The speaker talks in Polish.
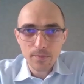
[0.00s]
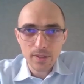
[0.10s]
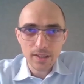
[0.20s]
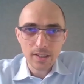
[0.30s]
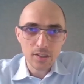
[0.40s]

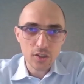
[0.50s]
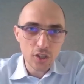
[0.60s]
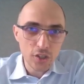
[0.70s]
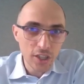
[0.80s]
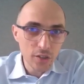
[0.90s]
Tych
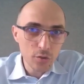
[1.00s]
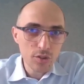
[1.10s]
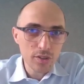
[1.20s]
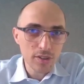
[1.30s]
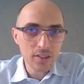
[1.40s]
dziesięciu
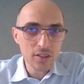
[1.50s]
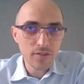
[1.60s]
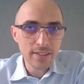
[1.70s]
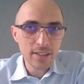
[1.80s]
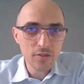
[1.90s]
czy tych
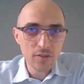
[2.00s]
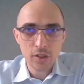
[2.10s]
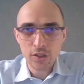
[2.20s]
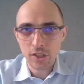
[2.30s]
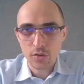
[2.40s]

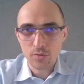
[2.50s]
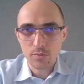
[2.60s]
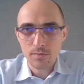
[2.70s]
990?